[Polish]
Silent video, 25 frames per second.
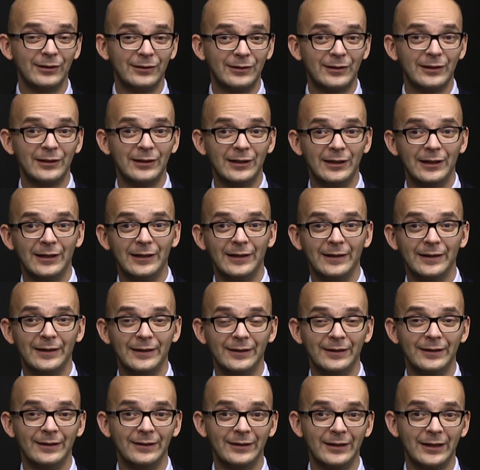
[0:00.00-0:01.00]
tyle,
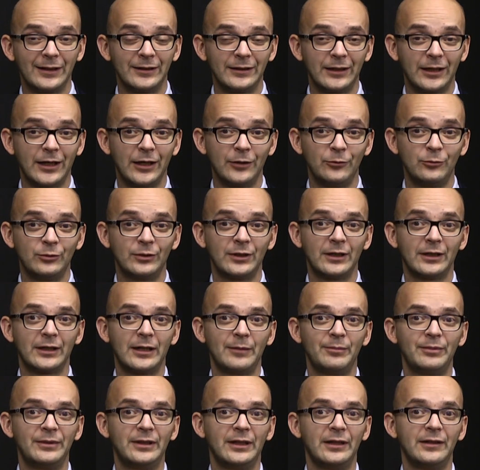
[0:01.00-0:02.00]
tak, taka duża
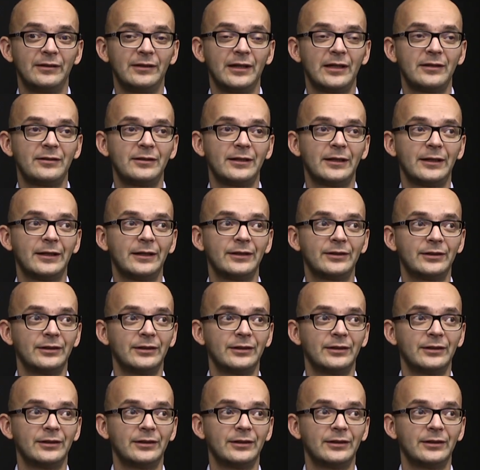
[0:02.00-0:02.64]
kapitalizacja,